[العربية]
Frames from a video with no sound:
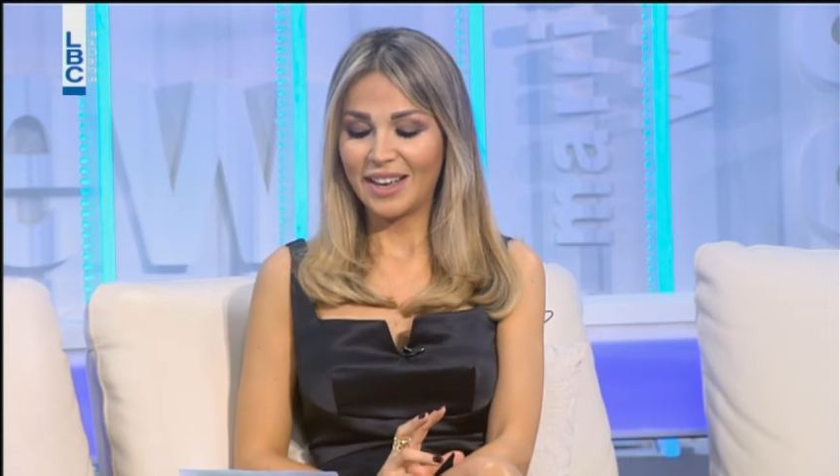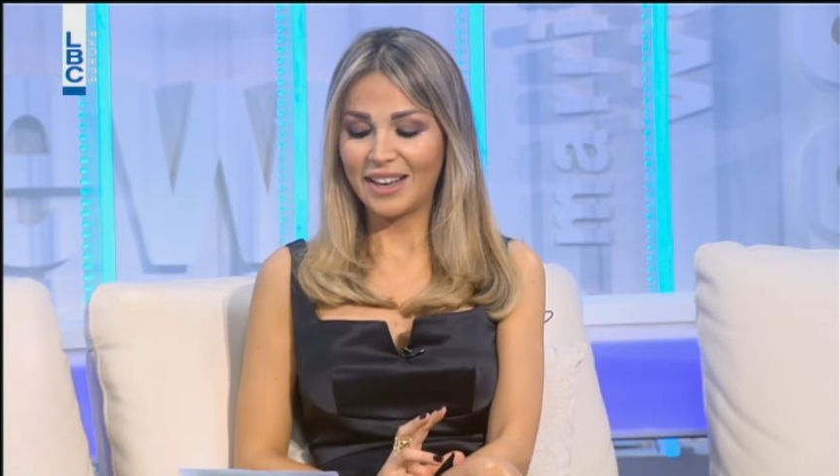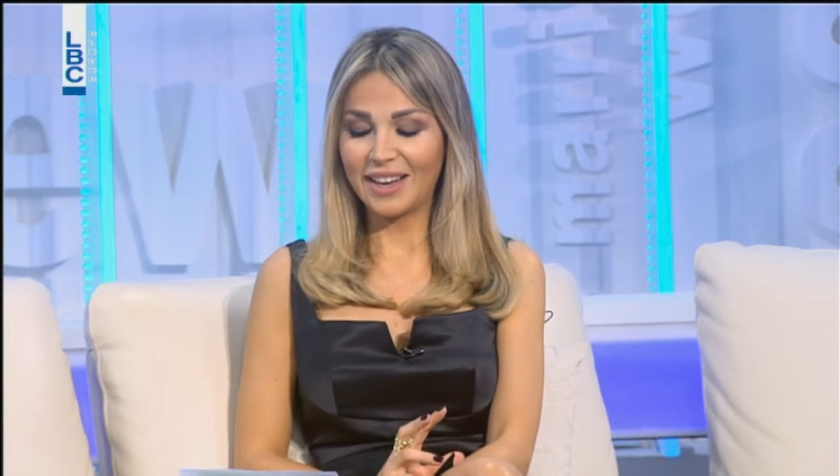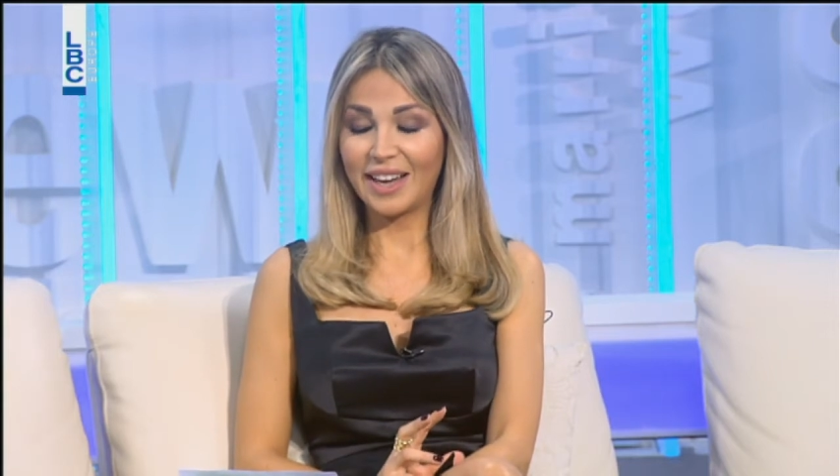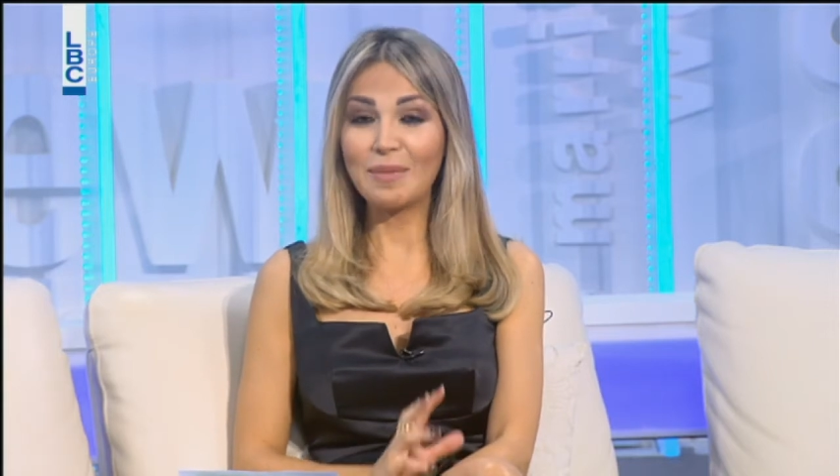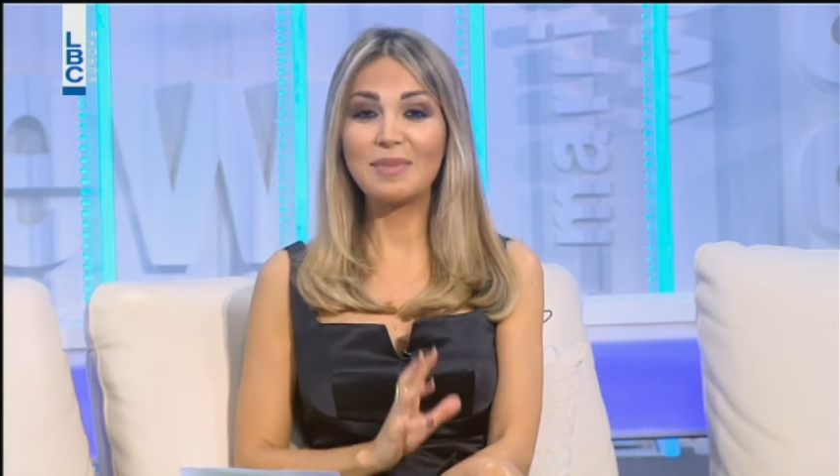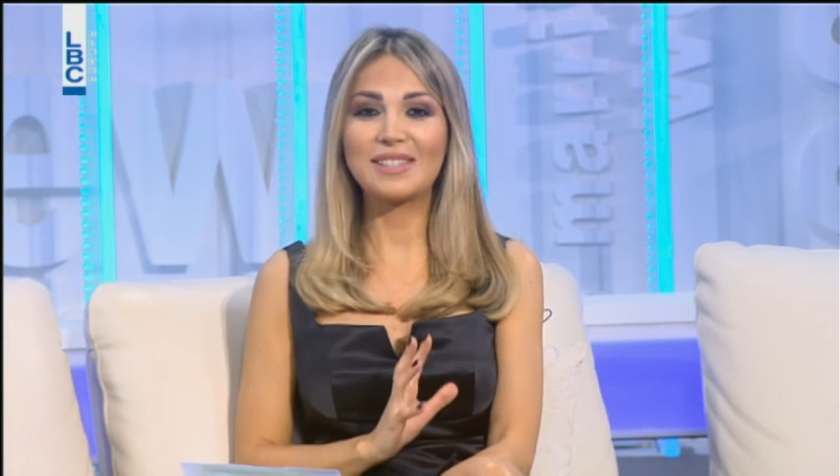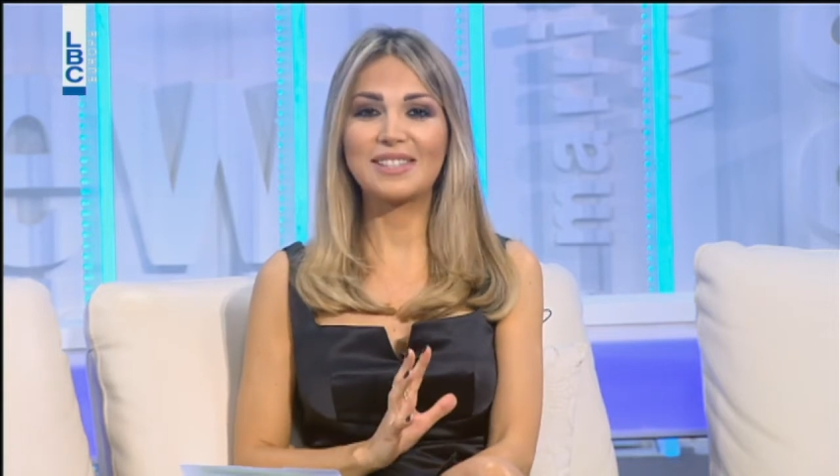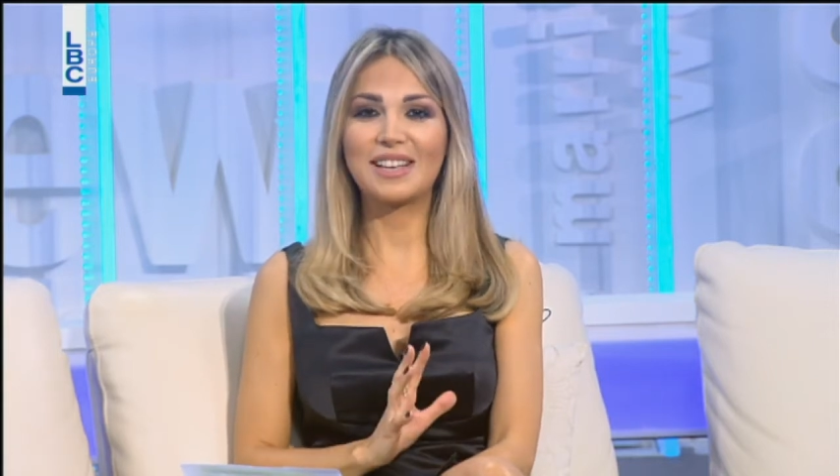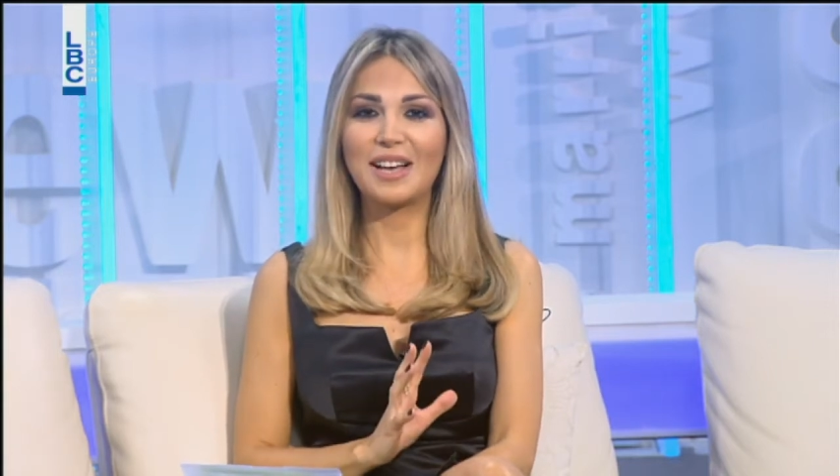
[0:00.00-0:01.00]
آه،
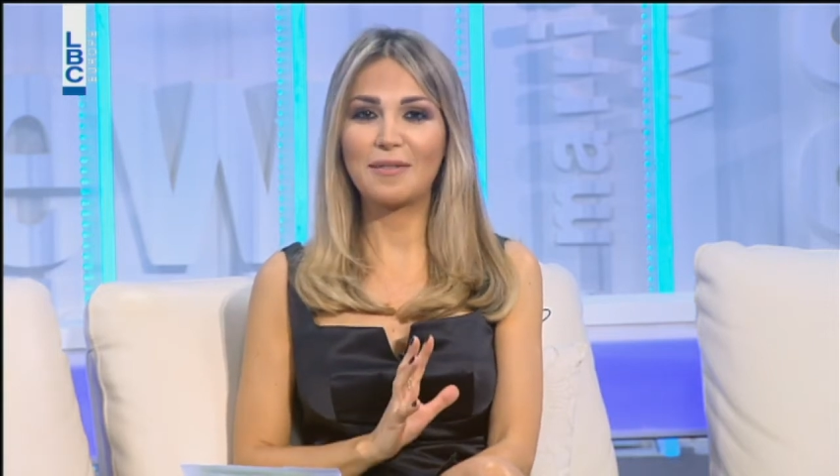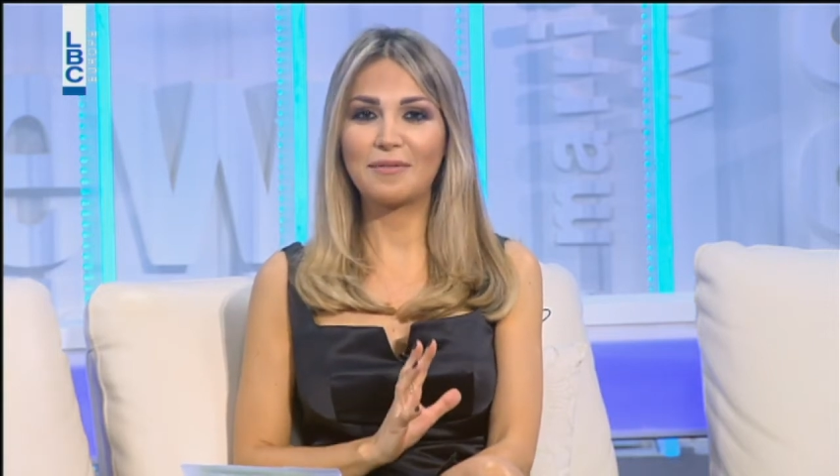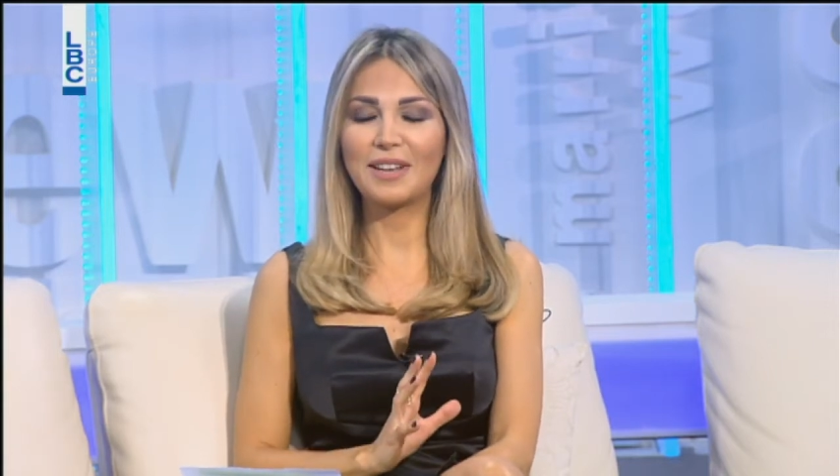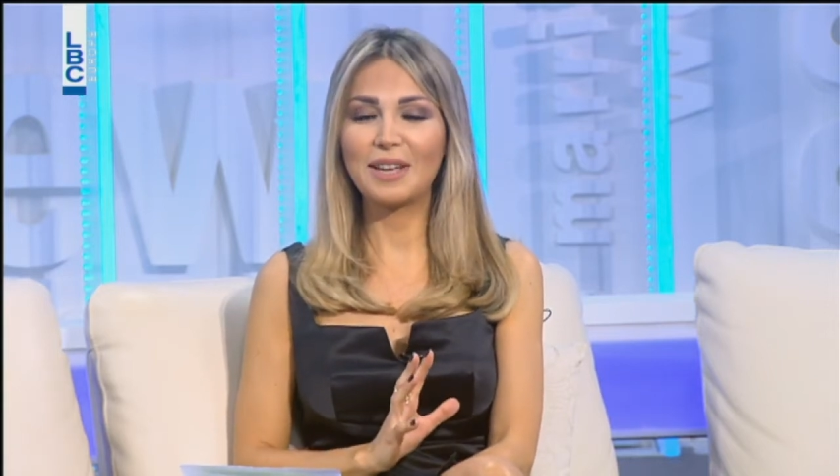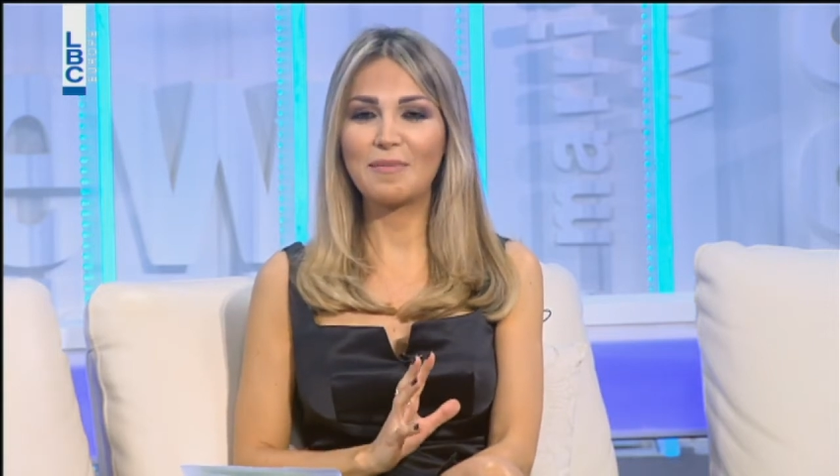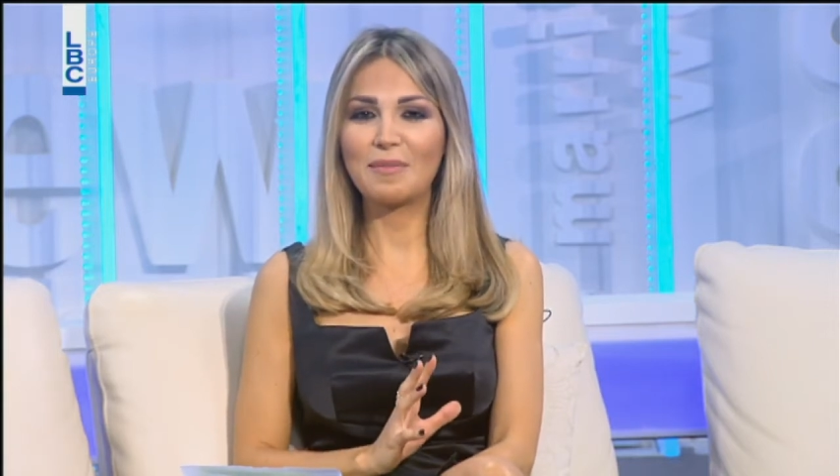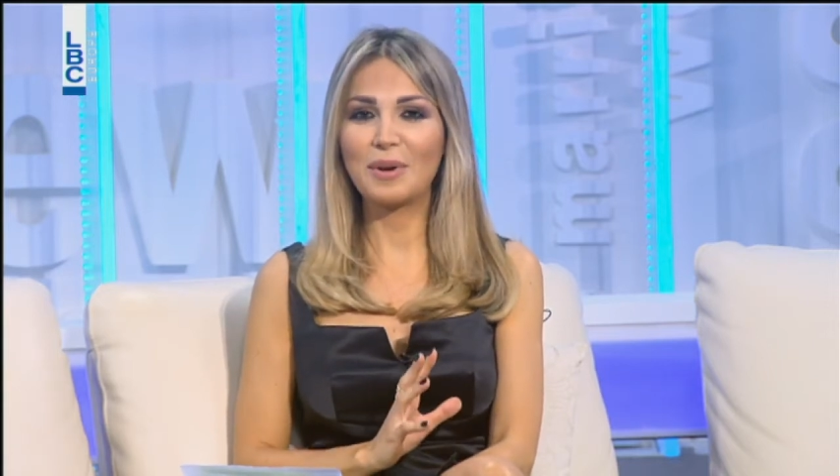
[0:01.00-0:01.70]
خمس أفلام